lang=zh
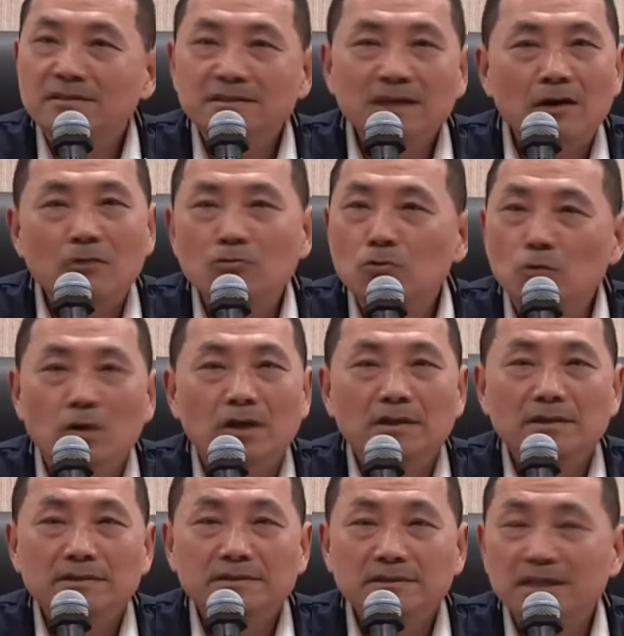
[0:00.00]
远超
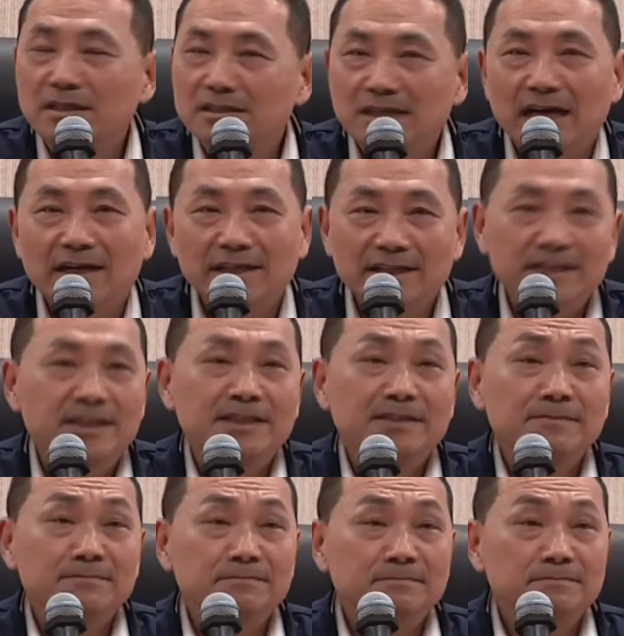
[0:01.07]
过政党利
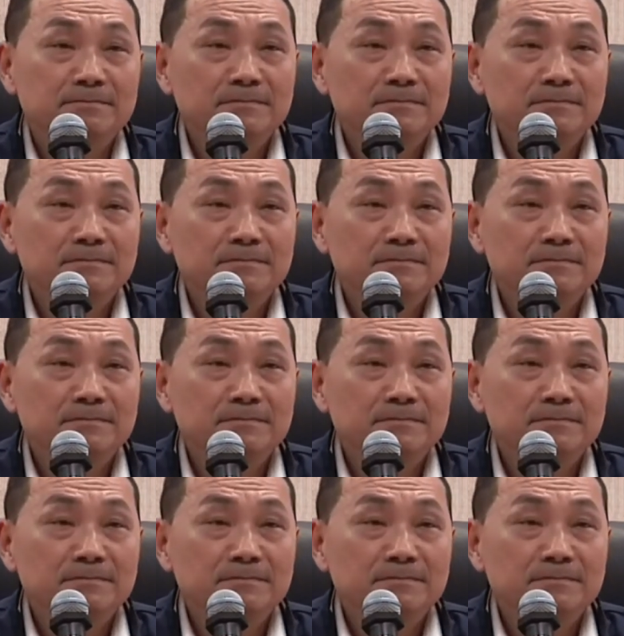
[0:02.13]
益。